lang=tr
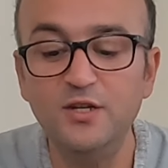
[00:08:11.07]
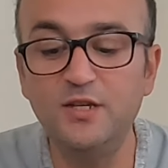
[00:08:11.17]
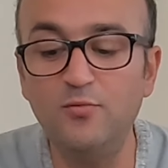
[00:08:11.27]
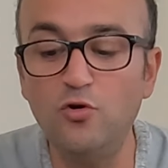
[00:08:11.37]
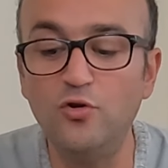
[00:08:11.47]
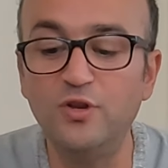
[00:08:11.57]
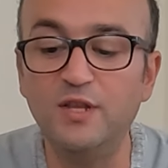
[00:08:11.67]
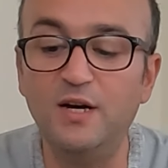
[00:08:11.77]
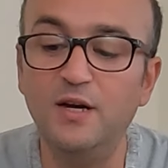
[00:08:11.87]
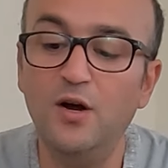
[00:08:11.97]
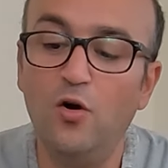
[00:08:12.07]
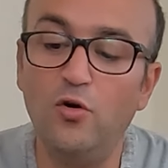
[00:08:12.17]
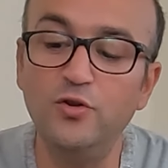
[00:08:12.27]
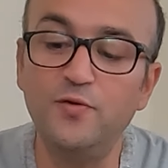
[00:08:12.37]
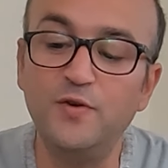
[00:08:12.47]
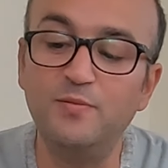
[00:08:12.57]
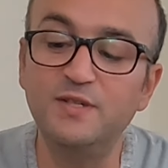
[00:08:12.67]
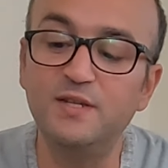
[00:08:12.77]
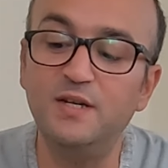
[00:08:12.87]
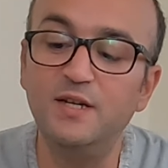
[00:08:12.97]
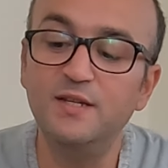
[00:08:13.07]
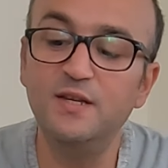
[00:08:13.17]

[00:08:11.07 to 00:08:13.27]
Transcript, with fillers: İşte bu konuda da Honor firması